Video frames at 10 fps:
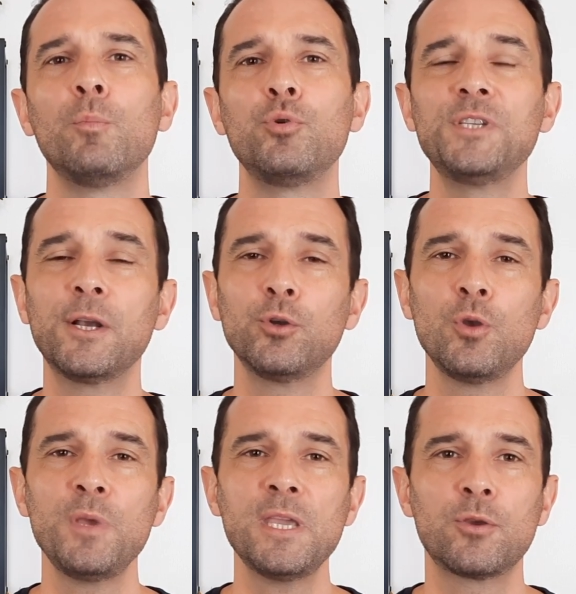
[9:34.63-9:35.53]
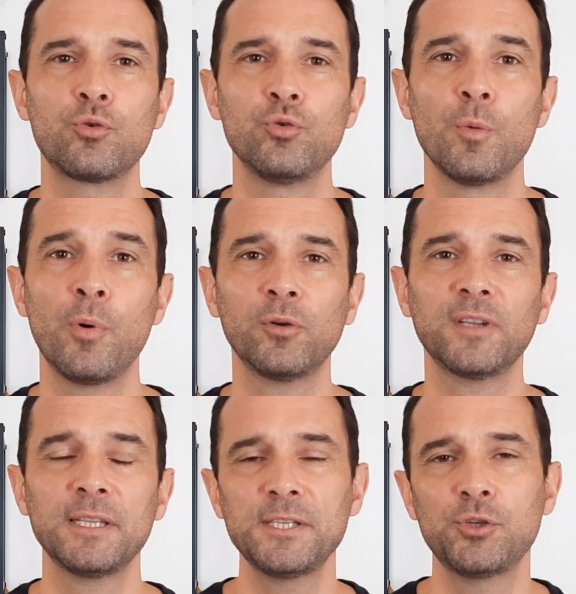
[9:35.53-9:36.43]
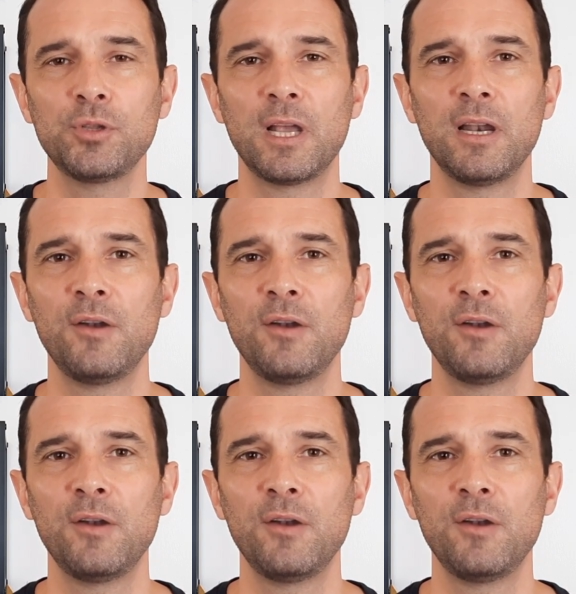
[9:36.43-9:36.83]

Plus économique qu'une banque traditionnelle,